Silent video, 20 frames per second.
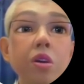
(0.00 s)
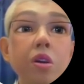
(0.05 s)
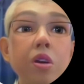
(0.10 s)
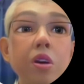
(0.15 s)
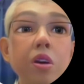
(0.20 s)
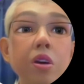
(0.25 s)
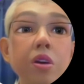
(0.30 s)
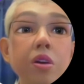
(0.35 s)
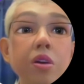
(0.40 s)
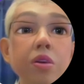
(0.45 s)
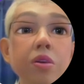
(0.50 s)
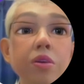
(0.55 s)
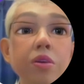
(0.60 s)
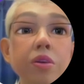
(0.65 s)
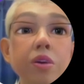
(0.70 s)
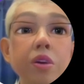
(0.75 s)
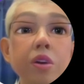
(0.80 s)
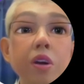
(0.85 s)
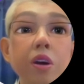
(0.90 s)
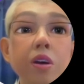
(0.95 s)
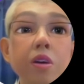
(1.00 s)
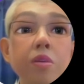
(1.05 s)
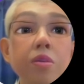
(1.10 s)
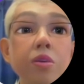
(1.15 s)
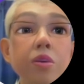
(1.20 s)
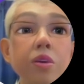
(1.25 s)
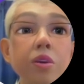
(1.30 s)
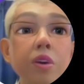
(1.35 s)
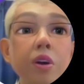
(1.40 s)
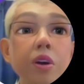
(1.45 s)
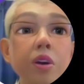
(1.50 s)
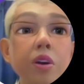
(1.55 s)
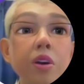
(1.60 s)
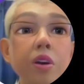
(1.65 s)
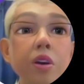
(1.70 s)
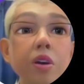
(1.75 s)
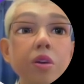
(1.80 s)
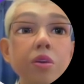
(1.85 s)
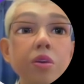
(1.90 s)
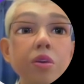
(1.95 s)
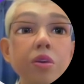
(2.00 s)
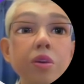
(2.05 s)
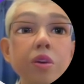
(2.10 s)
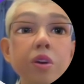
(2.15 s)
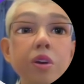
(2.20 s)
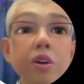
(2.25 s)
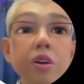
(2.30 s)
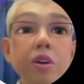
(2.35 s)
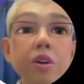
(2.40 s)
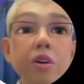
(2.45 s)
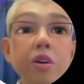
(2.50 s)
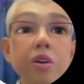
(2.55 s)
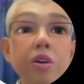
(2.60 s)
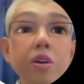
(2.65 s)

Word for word: で揺さぶられた時